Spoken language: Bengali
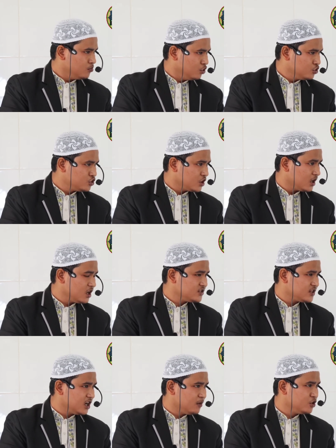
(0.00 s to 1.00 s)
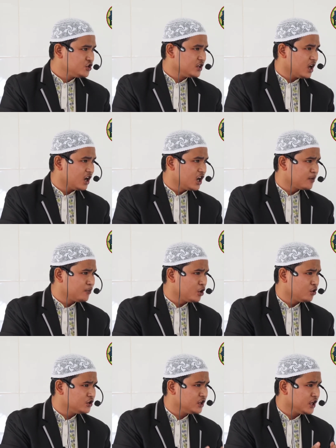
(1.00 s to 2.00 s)
মুসা আলাহিসাল্লাম হচ্ছেন আল্লাহর
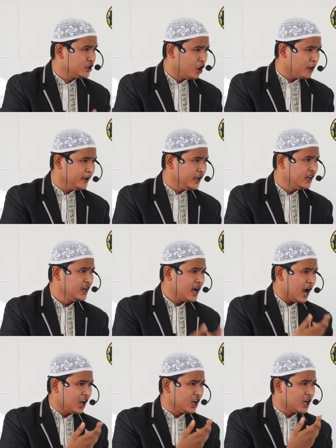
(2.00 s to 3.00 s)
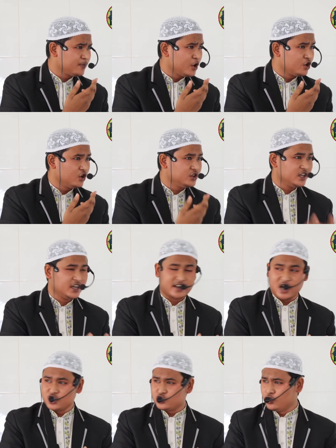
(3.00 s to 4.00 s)
পক্ষ থেকে নবী আল্লাহর পক্ষ থেকে
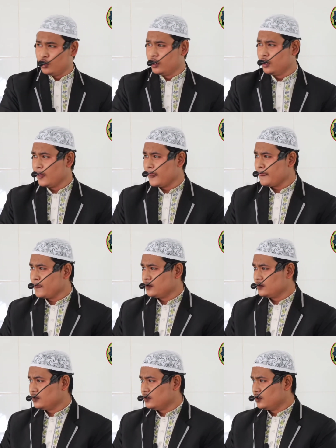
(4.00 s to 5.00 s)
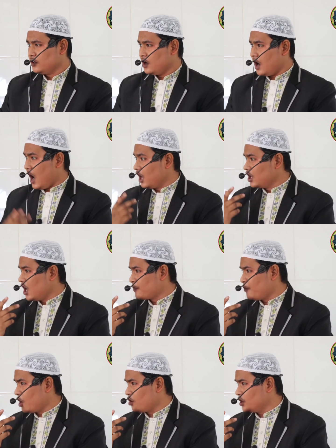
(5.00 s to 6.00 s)
রাসুল
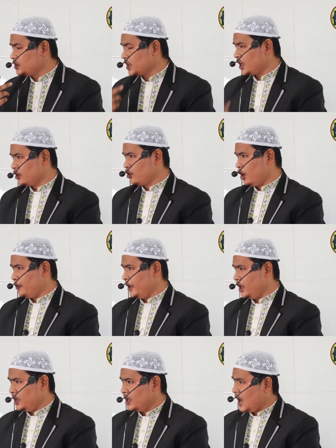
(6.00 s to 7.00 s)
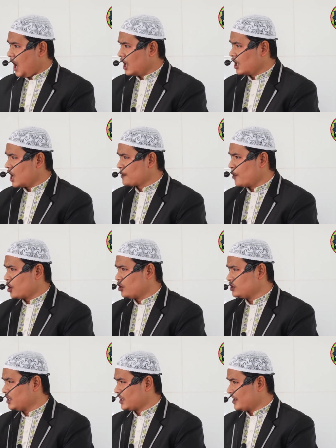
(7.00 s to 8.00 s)
আল্লাহর পক্ষ থেকে নবী আল্লাহর
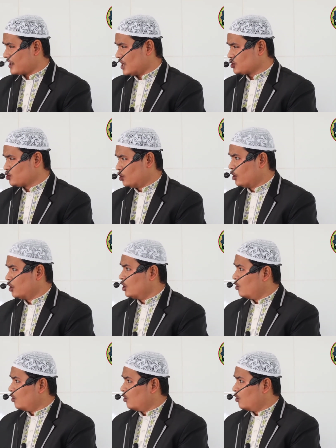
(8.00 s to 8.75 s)
পক্ষ থেকে রাসুল